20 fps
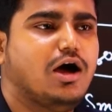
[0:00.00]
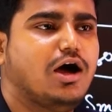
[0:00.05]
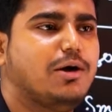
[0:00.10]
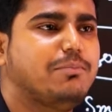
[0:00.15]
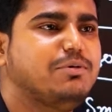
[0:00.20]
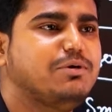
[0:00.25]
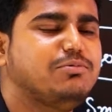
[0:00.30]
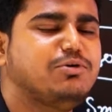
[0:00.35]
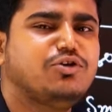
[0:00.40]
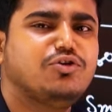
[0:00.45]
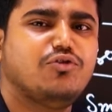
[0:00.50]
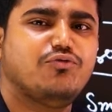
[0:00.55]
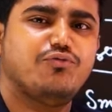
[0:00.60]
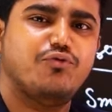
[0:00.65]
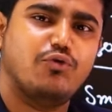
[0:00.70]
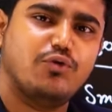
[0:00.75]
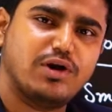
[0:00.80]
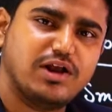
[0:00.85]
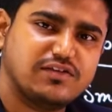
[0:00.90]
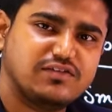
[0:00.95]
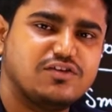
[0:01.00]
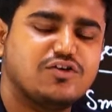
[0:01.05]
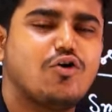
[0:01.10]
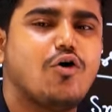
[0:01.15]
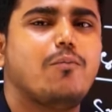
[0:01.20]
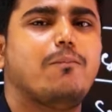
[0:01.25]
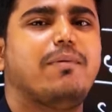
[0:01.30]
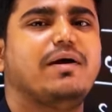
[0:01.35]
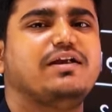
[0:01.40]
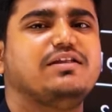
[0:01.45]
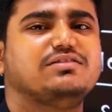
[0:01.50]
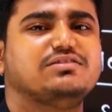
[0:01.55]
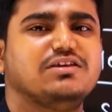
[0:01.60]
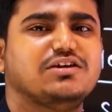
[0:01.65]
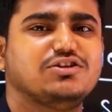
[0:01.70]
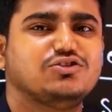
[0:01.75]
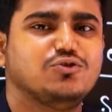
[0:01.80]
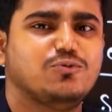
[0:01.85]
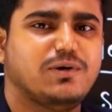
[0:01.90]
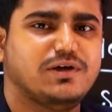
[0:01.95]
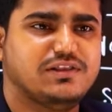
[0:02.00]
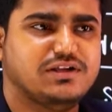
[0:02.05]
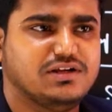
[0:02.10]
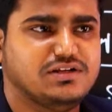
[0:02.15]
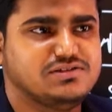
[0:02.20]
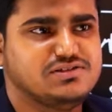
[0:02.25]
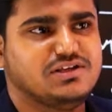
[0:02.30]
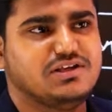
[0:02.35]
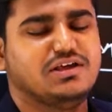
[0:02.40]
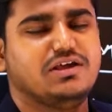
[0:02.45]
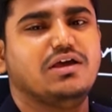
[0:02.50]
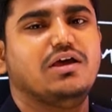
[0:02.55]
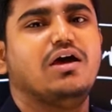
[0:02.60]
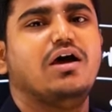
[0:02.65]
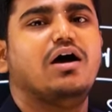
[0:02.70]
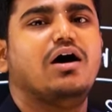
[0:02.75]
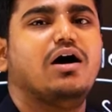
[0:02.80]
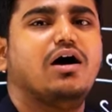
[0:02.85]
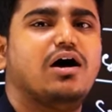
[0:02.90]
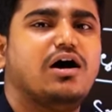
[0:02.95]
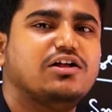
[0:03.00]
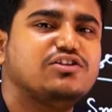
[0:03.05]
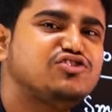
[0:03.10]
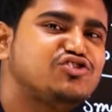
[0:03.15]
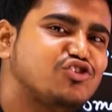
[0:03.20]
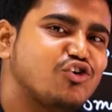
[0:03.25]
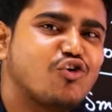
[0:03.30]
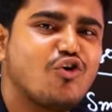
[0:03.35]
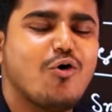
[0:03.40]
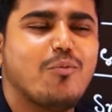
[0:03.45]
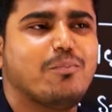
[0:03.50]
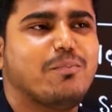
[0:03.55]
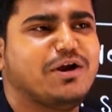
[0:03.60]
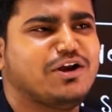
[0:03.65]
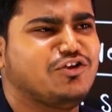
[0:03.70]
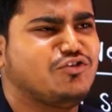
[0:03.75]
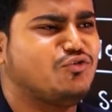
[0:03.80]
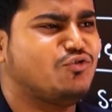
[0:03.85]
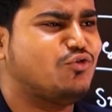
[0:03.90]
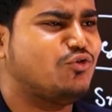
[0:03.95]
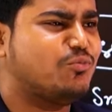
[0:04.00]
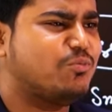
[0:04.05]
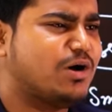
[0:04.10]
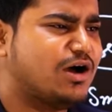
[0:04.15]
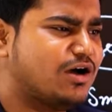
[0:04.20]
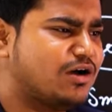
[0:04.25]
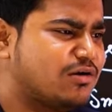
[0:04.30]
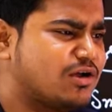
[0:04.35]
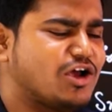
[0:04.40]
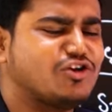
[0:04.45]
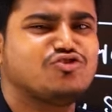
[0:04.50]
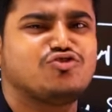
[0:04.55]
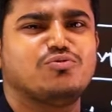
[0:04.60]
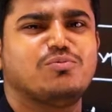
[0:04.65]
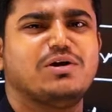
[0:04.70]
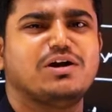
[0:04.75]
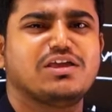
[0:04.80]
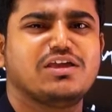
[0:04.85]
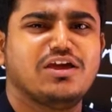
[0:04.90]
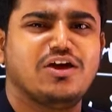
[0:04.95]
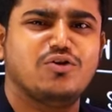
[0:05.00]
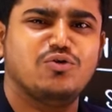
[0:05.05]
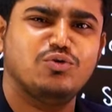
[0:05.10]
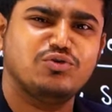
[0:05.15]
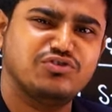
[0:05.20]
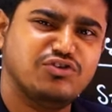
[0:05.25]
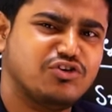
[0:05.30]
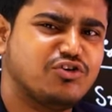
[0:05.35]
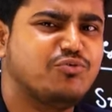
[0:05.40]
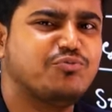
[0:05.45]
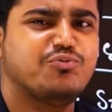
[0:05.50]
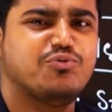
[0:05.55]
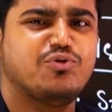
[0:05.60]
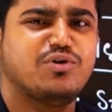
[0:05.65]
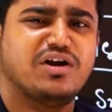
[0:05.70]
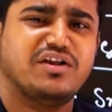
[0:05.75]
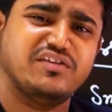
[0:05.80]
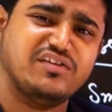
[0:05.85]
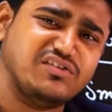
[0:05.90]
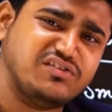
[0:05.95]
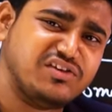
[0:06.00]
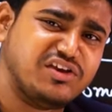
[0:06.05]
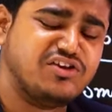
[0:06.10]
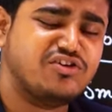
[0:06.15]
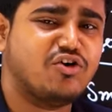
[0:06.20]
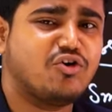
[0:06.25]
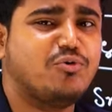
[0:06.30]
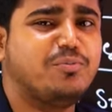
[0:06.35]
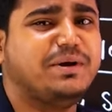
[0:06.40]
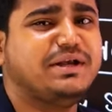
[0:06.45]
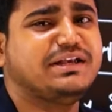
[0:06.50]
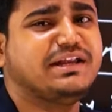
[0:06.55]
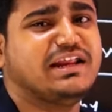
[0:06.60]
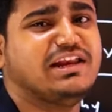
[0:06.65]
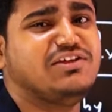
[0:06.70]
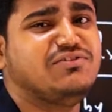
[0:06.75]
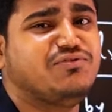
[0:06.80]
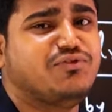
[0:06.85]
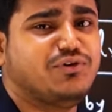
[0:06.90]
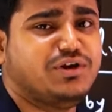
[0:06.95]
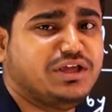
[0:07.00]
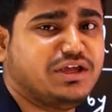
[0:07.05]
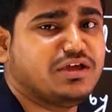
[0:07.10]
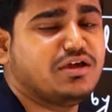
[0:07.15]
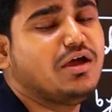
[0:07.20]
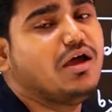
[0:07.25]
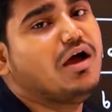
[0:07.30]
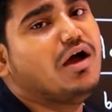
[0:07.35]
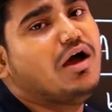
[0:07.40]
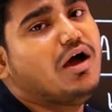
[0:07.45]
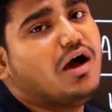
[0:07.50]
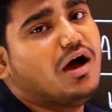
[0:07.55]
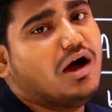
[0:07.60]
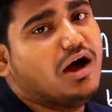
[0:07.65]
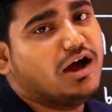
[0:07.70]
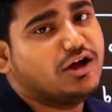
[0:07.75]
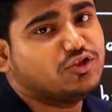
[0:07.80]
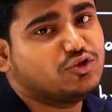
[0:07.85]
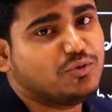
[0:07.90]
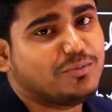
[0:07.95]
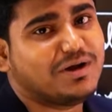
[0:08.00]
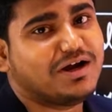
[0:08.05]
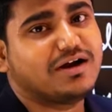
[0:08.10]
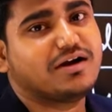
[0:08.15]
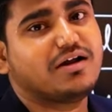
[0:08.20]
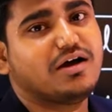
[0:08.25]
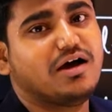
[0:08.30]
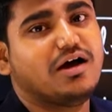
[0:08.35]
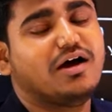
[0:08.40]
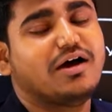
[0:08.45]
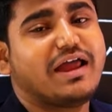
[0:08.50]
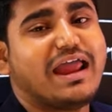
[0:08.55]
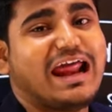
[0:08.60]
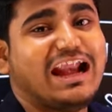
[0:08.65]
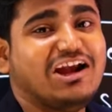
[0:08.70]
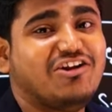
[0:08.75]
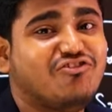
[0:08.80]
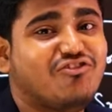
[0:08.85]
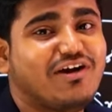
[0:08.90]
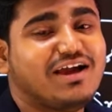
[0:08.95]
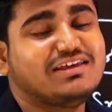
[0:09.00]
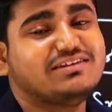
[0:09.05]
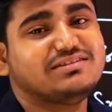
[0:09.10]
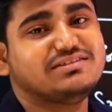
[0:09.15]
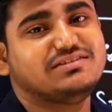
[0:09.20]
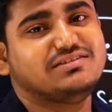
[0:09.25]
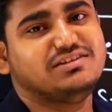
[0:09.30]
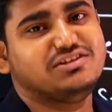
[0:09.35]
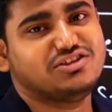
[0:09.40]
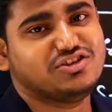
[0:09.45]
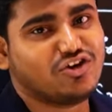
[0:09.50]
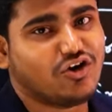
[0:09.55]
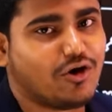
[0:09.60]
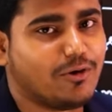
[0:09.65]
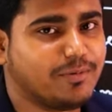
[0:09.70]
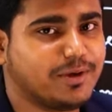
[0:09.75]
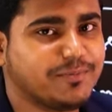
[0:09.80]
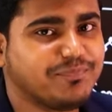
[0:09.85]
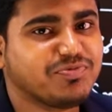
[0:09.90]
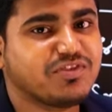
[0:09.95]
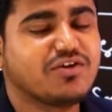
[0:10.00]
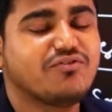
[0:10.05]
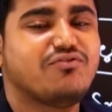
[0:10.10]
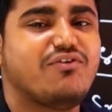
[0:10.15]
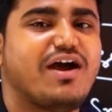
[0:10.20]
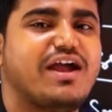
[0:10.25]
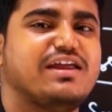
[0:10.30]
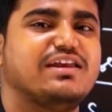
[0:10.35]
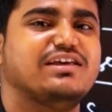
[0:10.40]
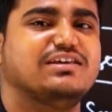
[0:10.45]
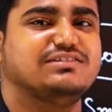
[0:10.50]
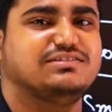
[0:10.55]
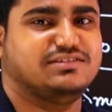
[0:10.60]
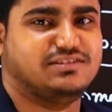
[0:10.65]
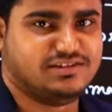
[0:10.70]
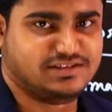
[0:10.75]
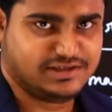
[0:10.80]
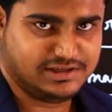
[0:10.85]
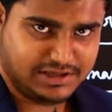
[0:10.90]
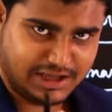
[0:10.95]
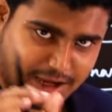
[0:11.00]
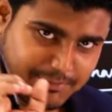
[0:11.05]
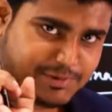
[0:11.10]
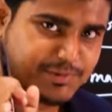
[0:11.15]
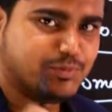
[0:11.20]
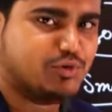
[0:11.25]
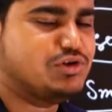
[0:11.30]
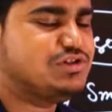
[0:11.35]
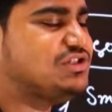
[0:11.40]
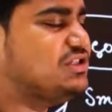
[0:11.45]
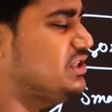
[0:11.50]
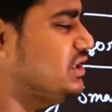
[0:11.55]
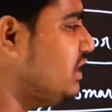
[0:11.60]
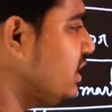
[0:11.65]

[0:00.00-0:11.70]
বিভিন্ন ফোন আসে কোম্পানির থেকে তোমাদের যে জিও কোম্পানি হোক বা কাস্টমার কেয়ার হোক যেরকম ফোন আসে সেই রকমই টেলিফোনিক তোমার অ্যাডভাইস দিতে হবে ফাইন্যান্স নিয়ে আমি বলছি